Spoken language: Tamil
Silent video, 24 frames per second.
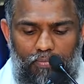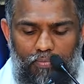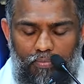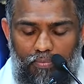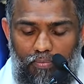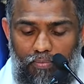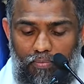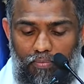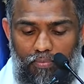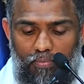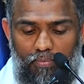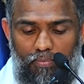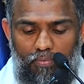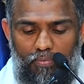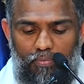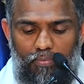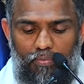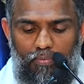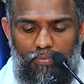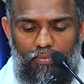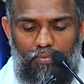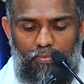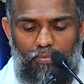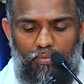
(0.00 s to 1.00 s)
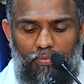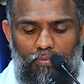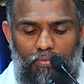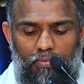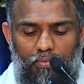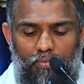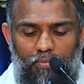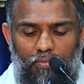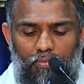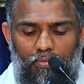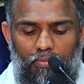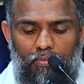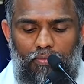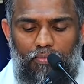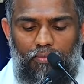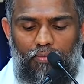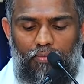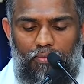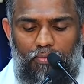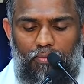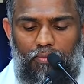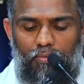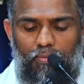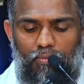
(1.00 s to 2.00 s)
நல்ல போராட்டத்தை போராடினேன்
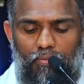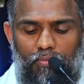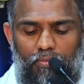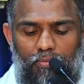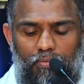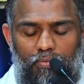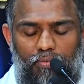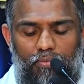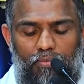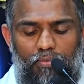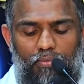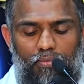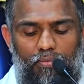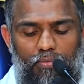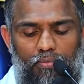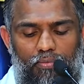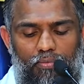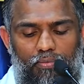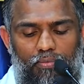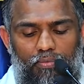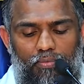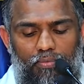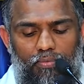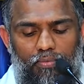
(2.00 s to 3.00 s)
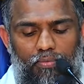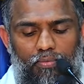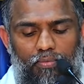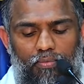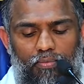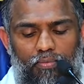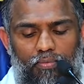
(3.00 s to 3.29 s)
ஓட்டத்தை முடித்தேன்